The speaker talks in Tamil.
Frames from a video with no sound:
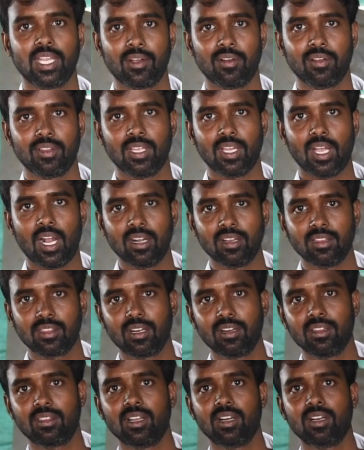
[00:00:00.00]
நீங்கள் வந்து
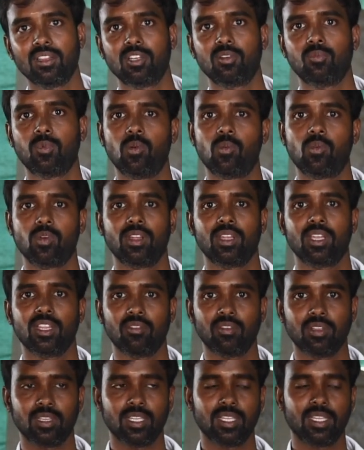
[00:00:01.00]
அடுத்தடுத்து எடுத்துகிட்டு போக முடியும்
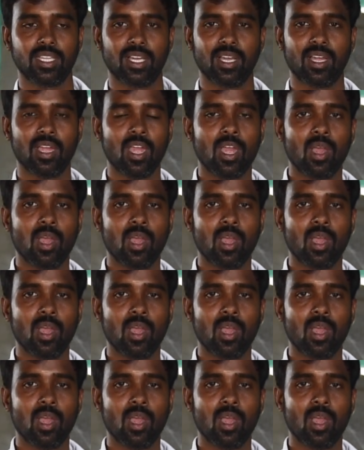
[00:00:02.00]
இதை வந்து இந்த